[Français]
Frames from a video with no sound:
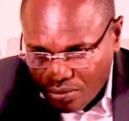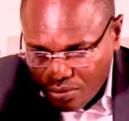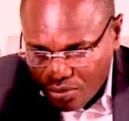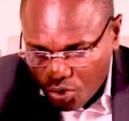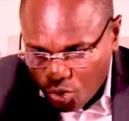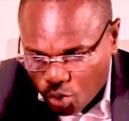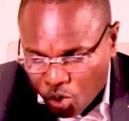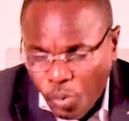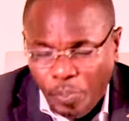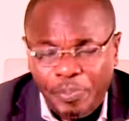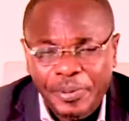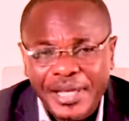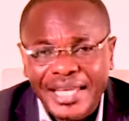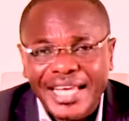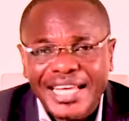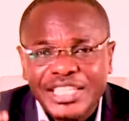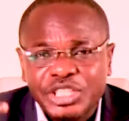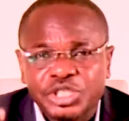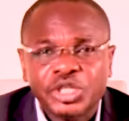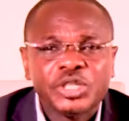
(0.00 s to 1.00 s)

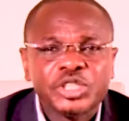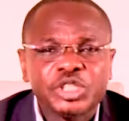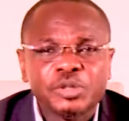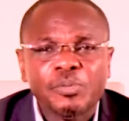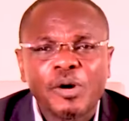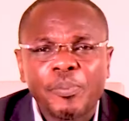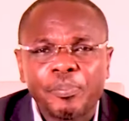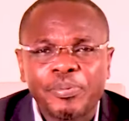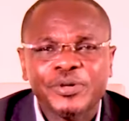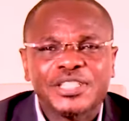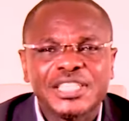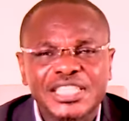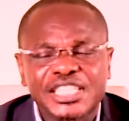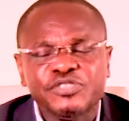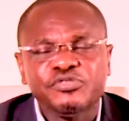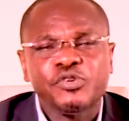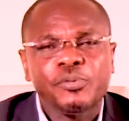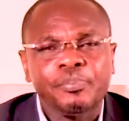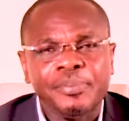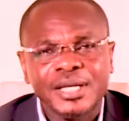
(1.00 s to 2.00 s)
subir un changement
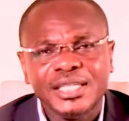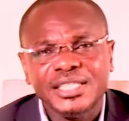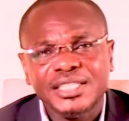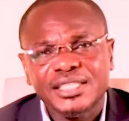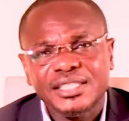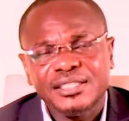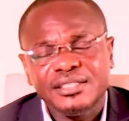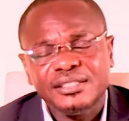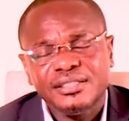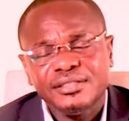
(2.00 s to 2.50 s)
positif au pays.